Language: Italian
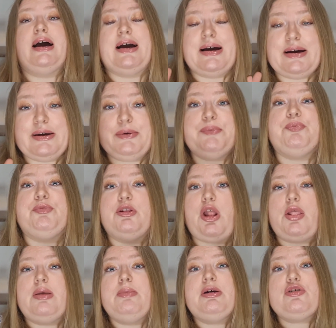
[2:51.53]
Um, ehm,
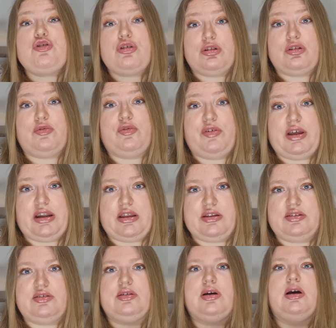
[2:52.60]
the Merchant of
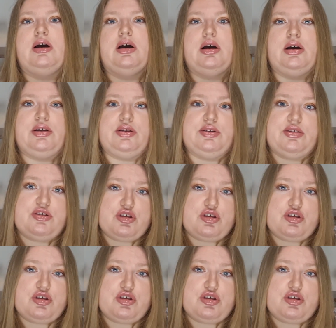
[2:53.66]
Venice, uh,